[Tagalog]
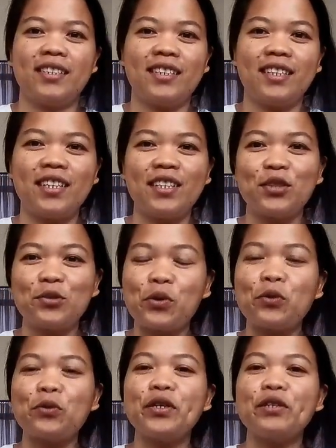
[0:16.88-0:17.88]
Nandito
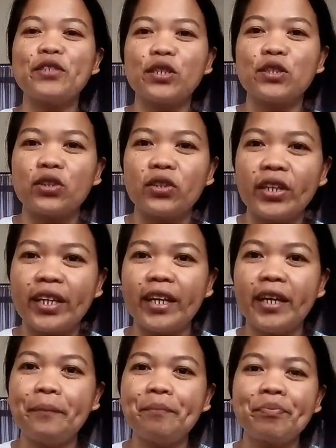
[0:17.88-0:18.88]
po ako ngayon sa
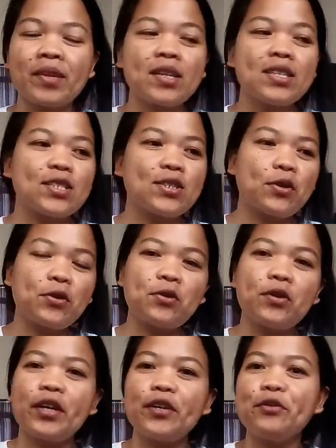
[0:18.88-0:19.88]
Turkey. So,
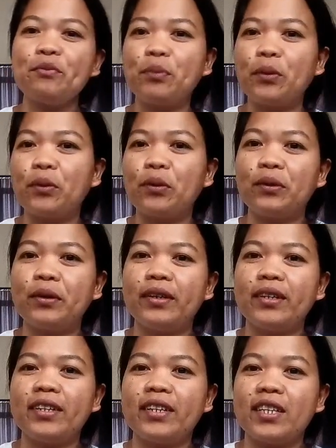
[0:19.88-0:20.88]
ngayon po,
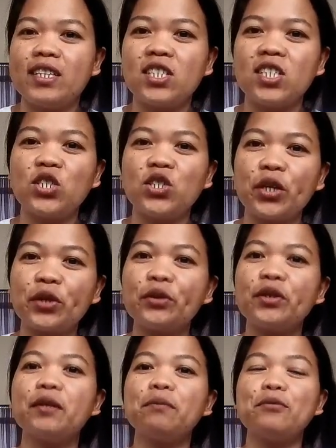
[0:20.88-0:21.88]
isi-share
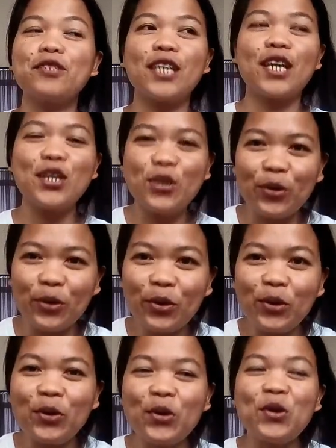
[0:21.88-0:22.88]
ko lang po sa inyo
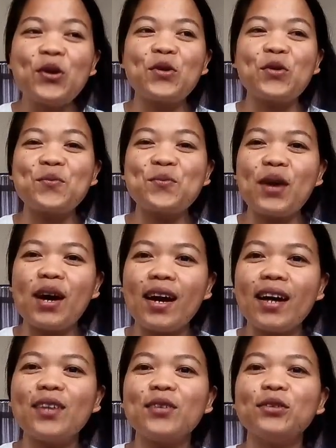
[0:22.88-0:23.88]
kung
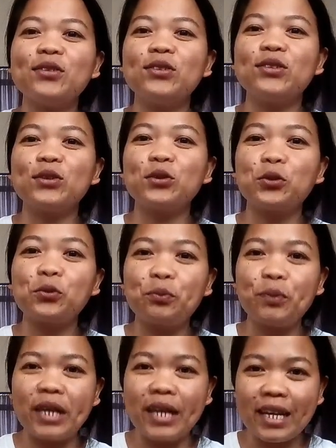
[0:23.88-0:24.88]
paano to
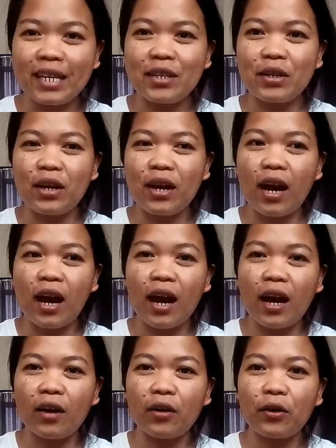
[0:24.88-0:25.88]
tupiin
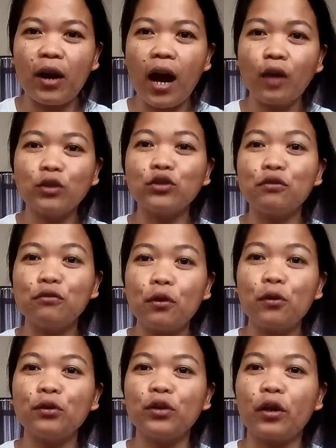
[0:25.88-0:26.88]
or how to
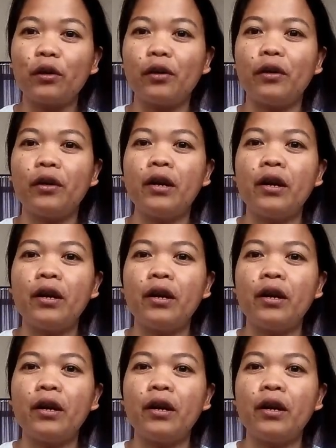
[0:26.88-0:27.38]
fold our